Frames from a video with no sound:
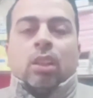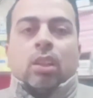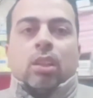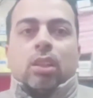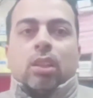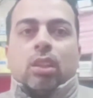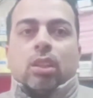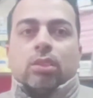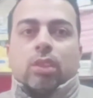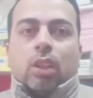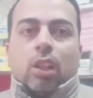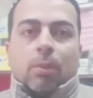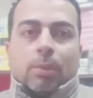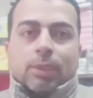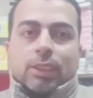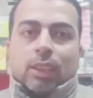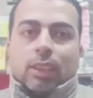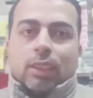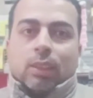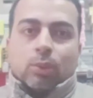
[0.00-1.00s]
آه، طريقه
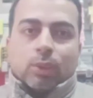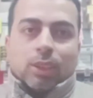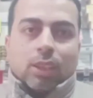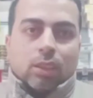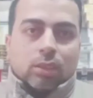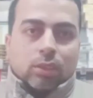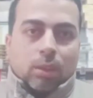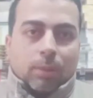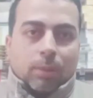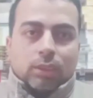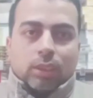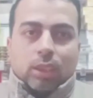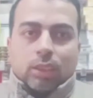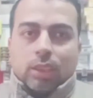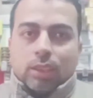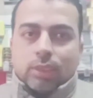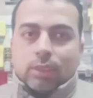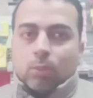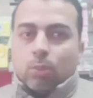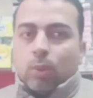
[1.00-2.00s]
بسيطه كده وسهله طبعا انت
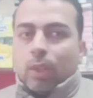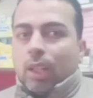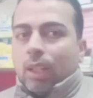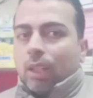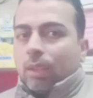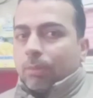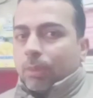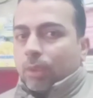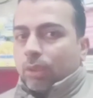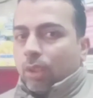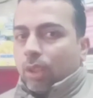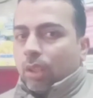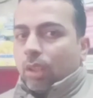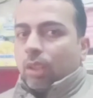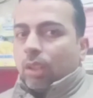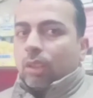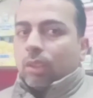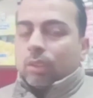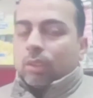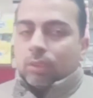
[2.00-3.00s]
تحس بوجع من
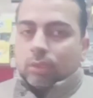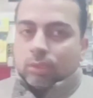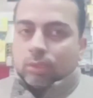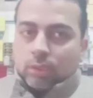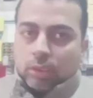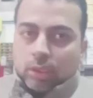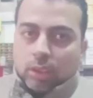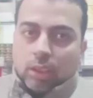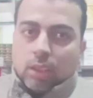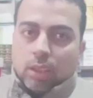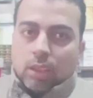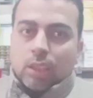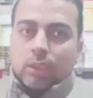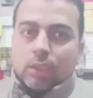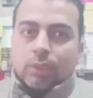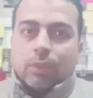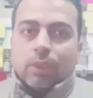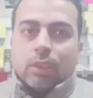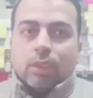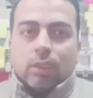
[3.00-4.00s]
ظهرك الى
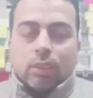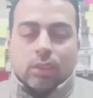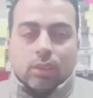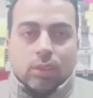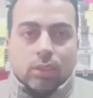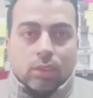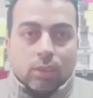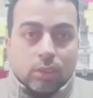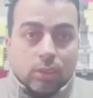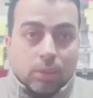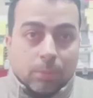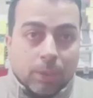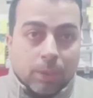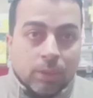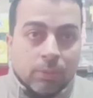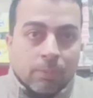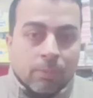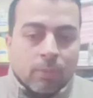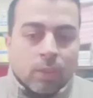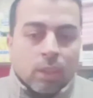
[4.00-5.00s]
اسفل
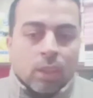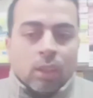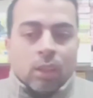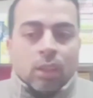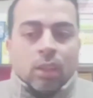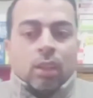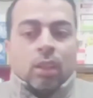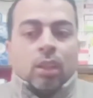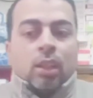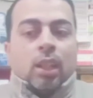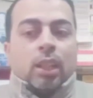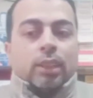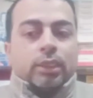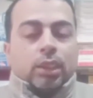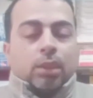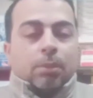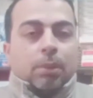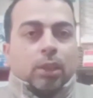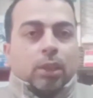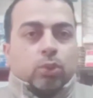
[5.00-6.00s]
القدمين
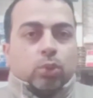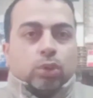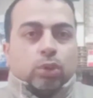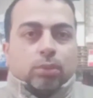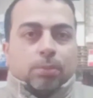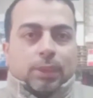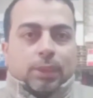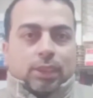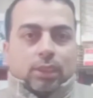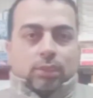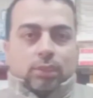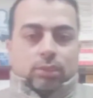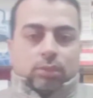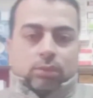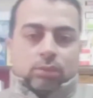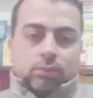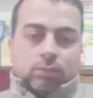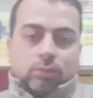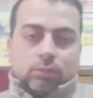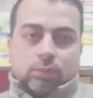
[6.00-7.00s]
هتيجي بقى تقعد مثلا
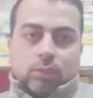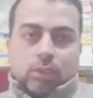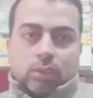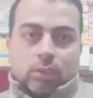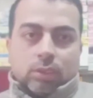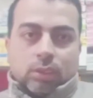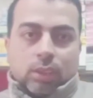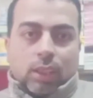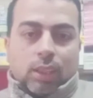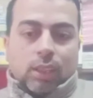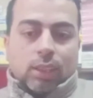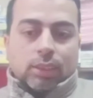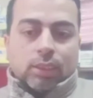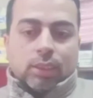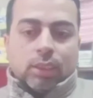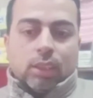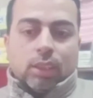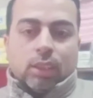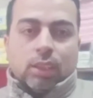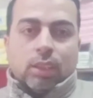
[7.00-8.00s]
على
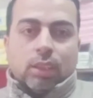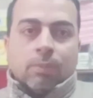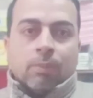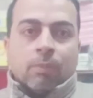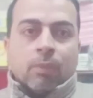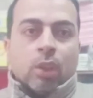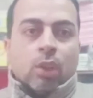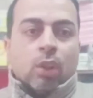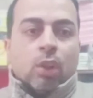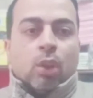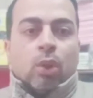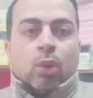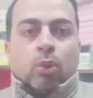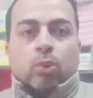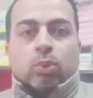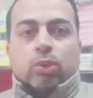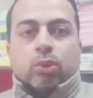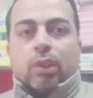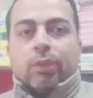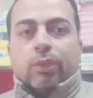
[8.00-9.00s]
السرير كده
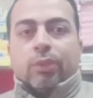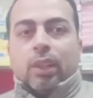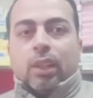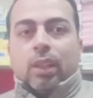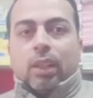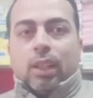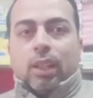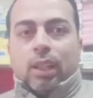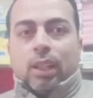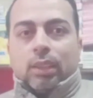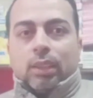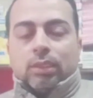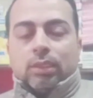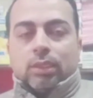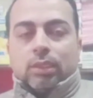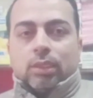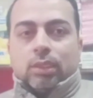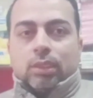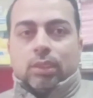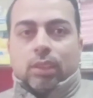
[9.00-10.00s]
وترفع احد
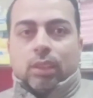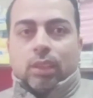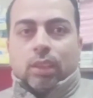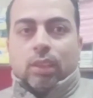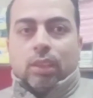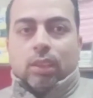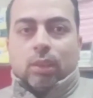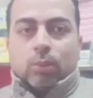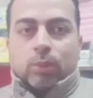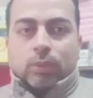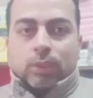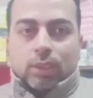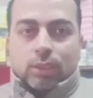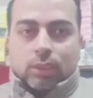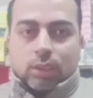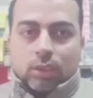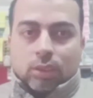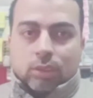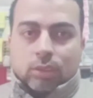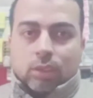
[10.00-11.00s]
رجليك
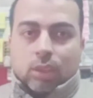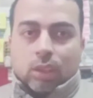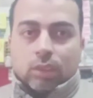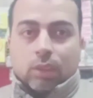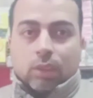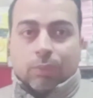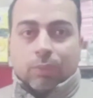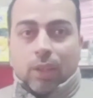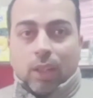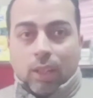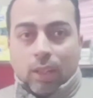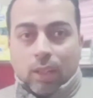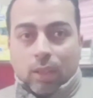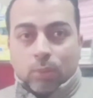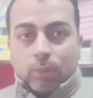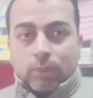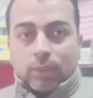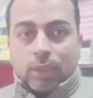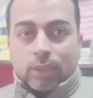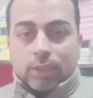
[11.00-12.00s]
وتنزلها
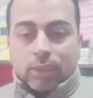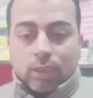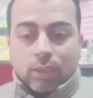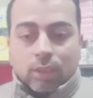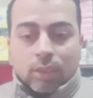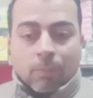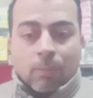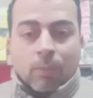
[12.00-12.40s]
هترفعها وتنزلها